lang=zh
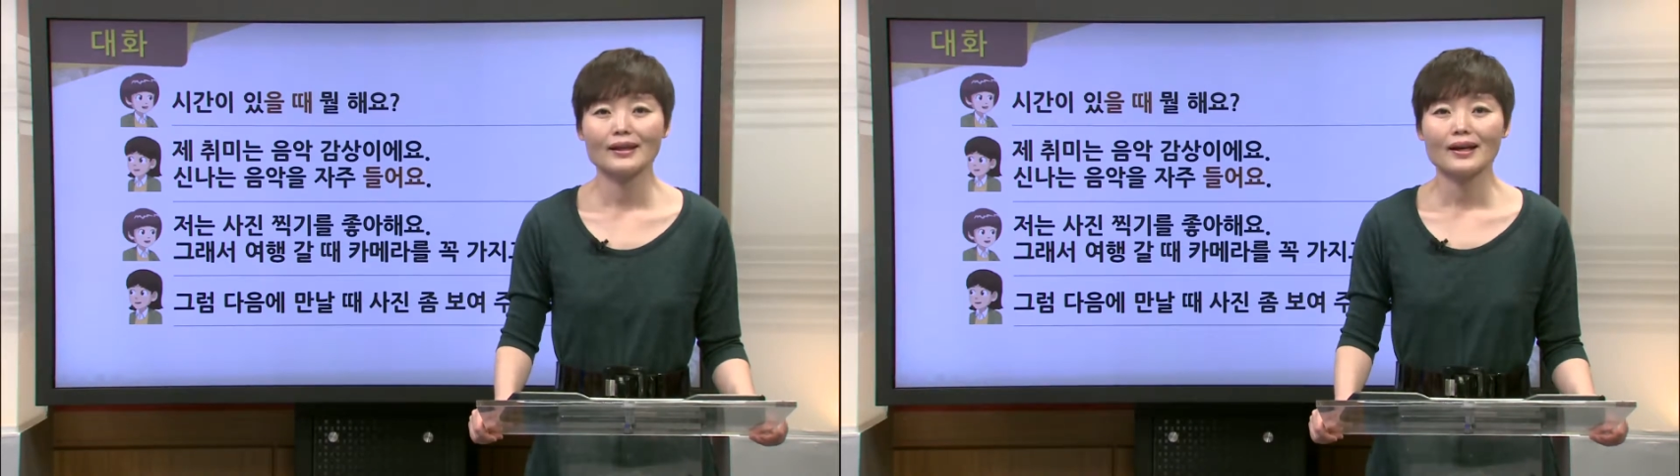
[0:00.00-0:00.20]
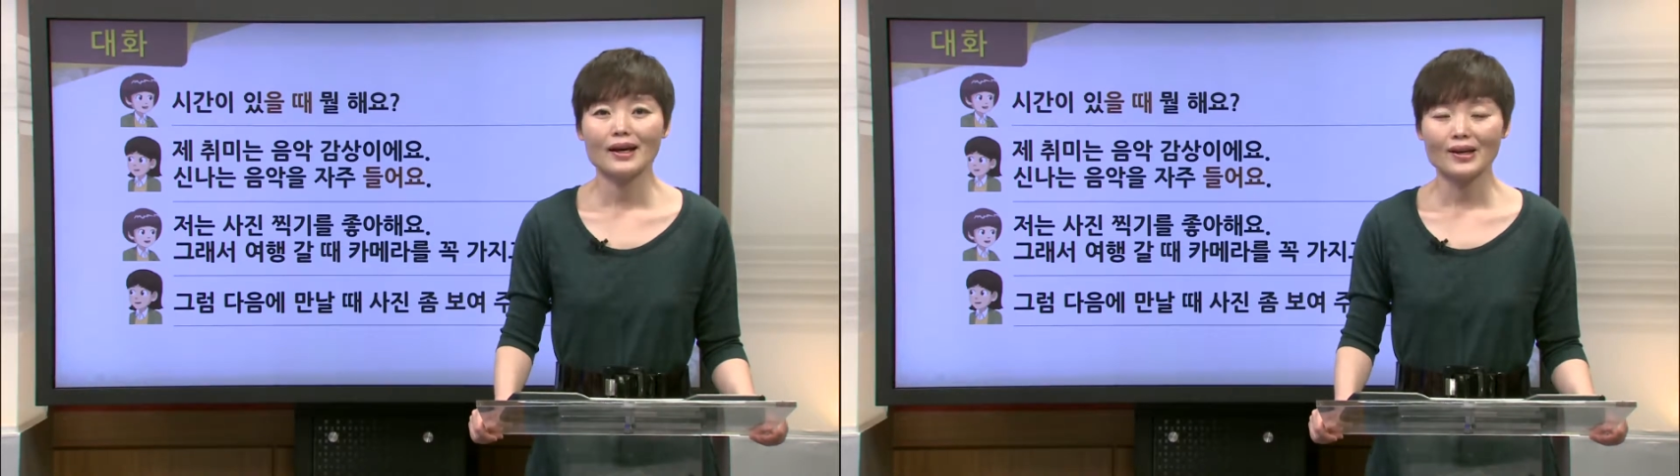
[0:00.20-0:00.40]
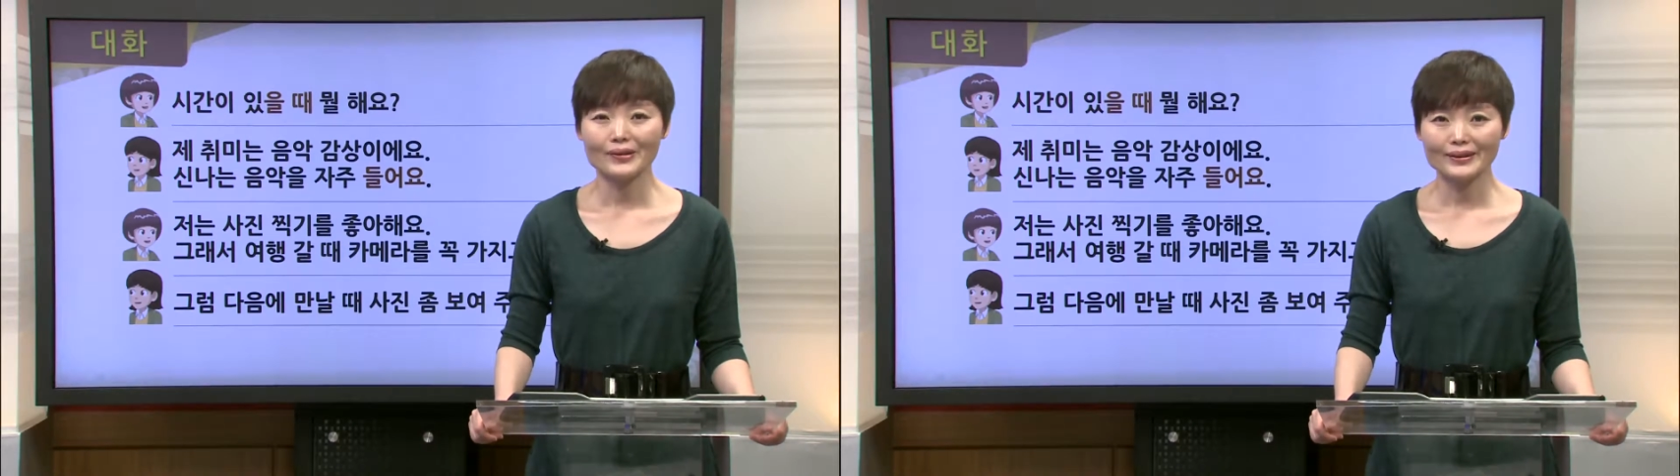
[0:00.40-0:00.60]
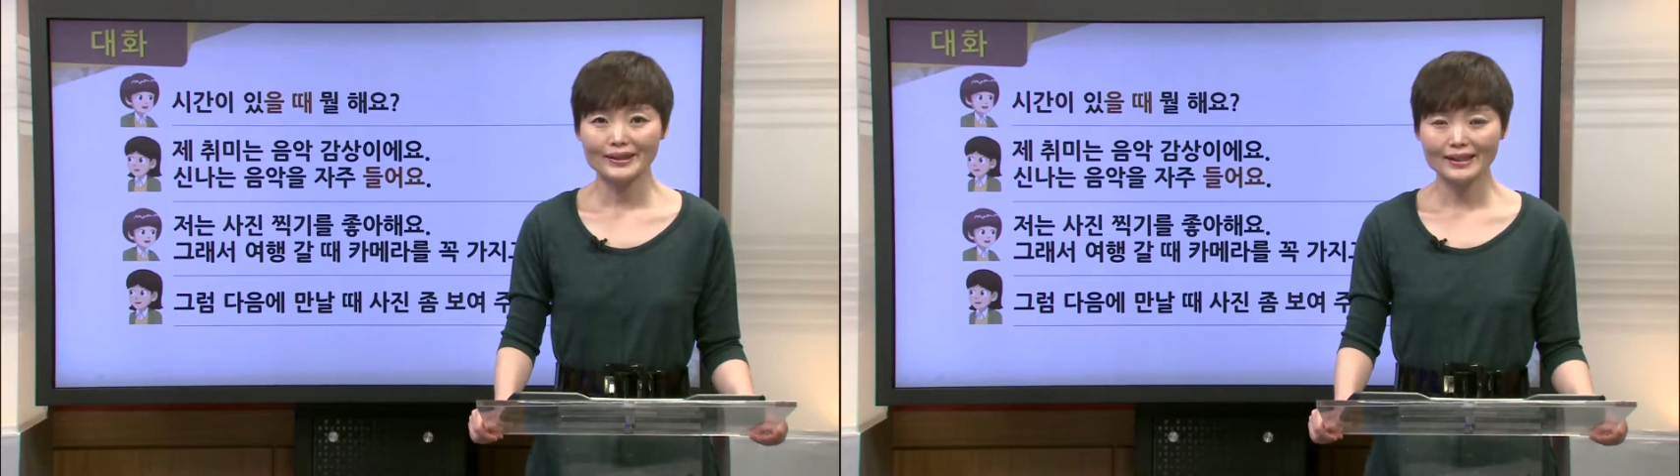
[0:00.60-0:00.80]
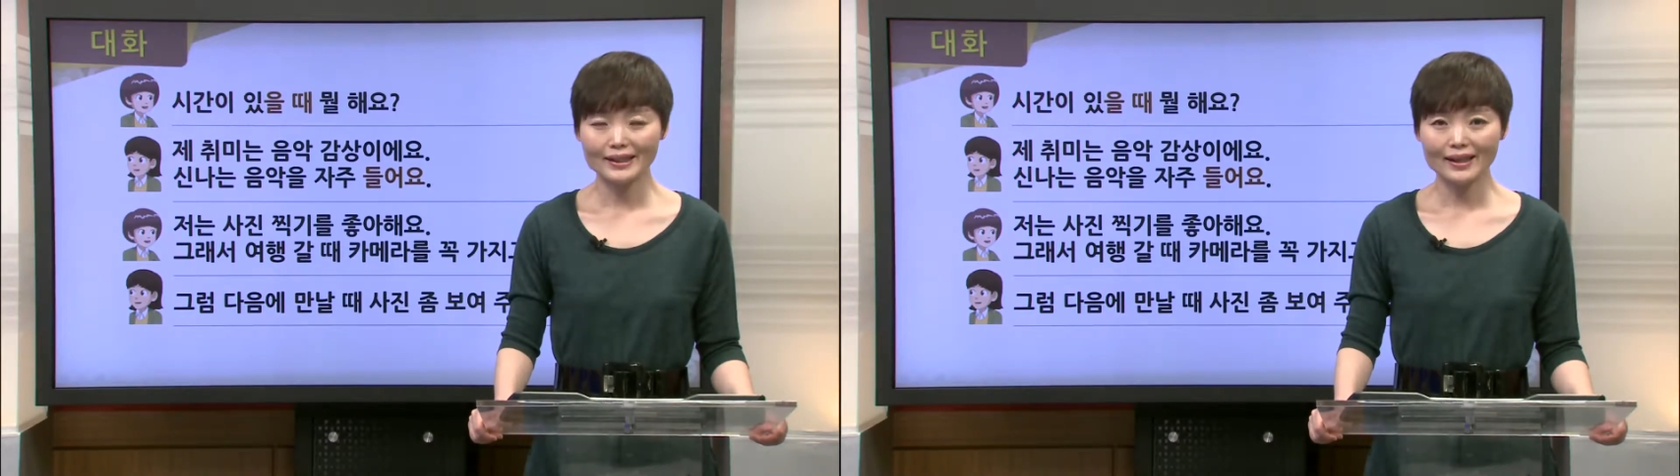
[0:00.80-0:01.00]
好，
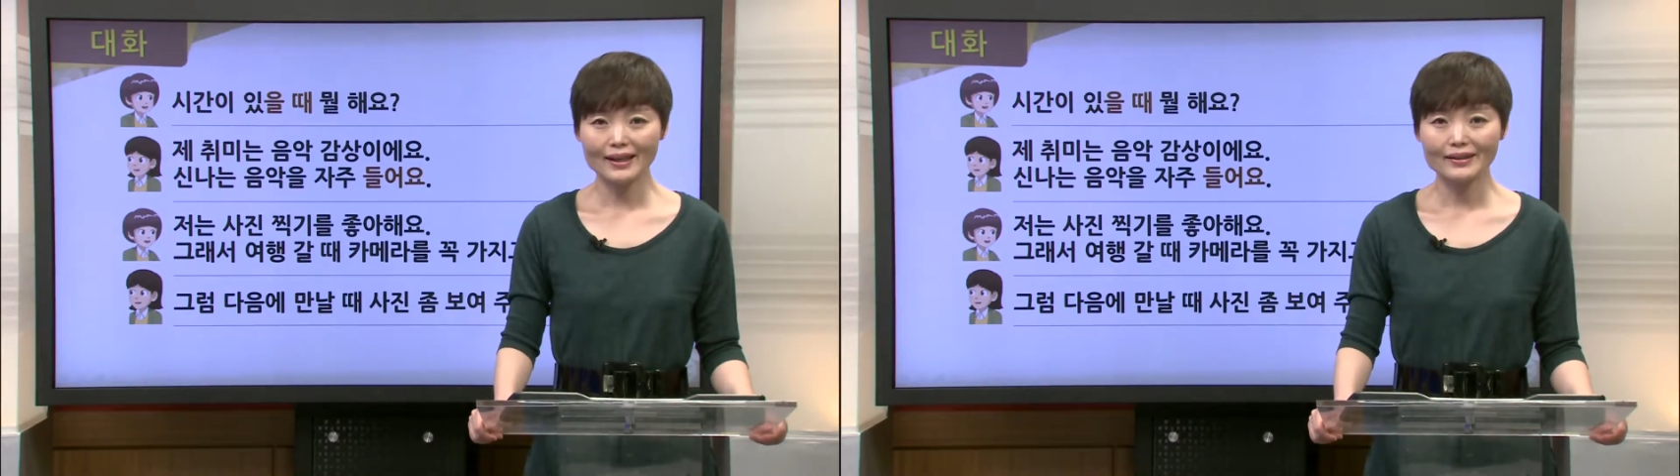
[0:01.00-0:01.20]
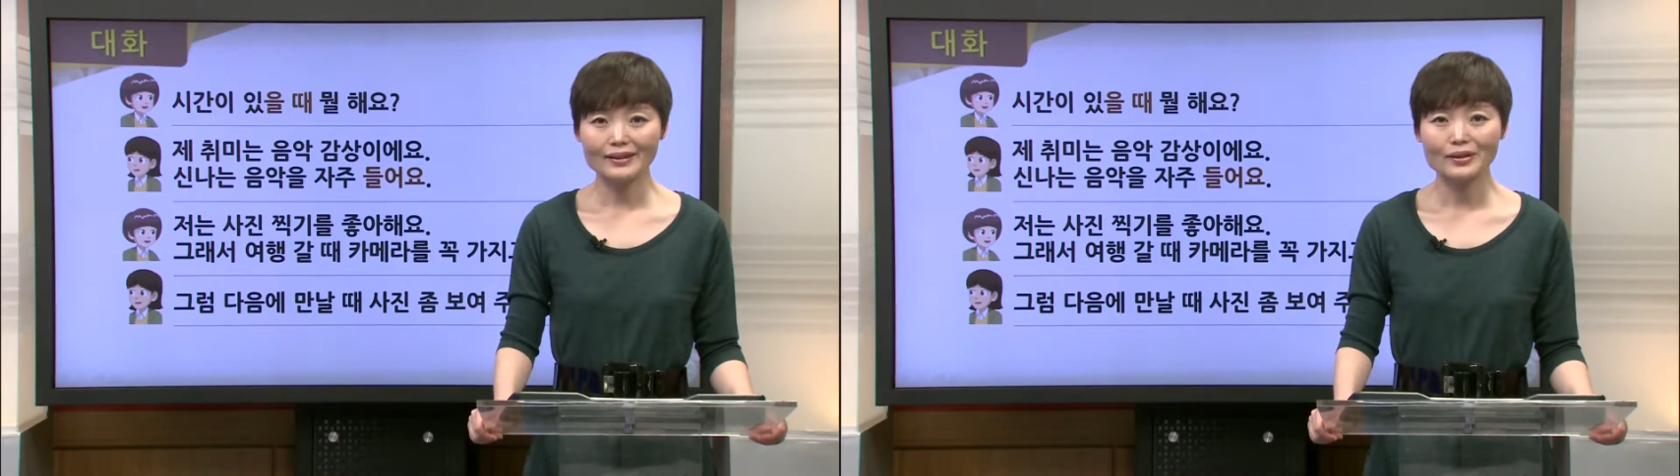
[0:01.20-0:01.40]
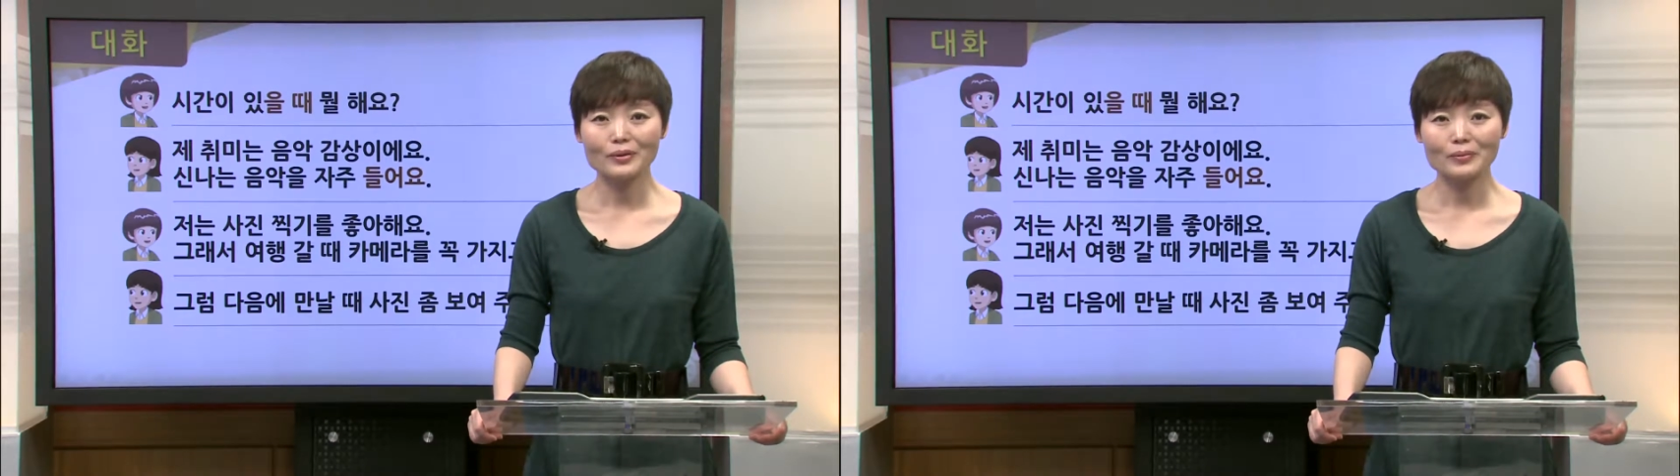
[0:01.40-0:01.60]
接下来呢，